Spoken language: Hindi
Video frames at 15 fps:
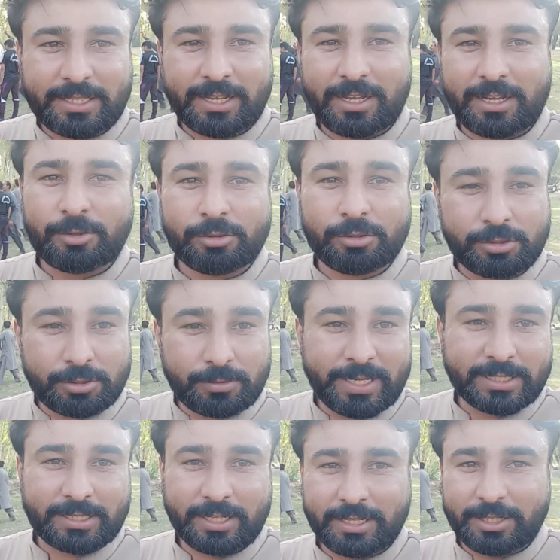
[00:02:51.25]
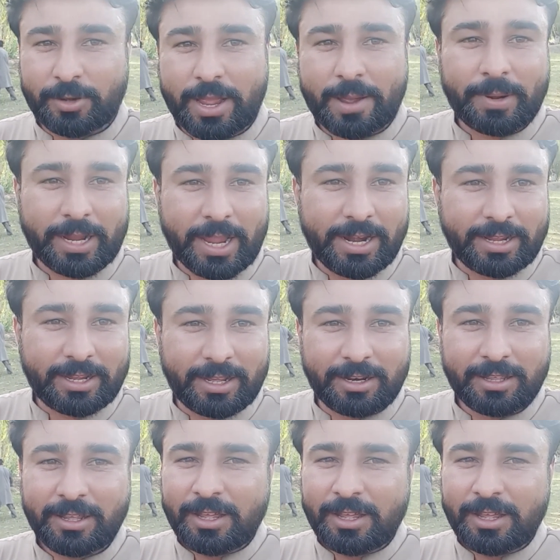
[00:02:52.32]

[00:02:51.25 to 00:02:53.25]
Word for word: था उनमें से जो है मैकेनिकल